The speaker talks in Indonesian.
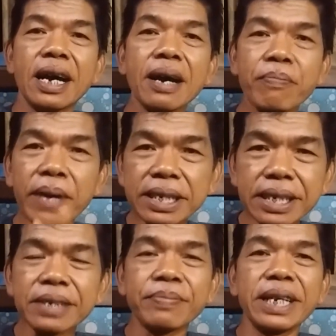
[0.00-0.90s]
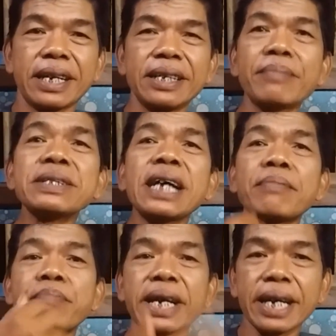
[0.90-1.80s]
apa sih sebenarnya
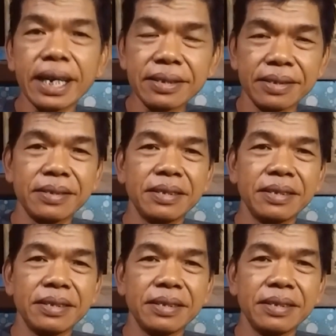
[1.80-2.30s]
menyampaikan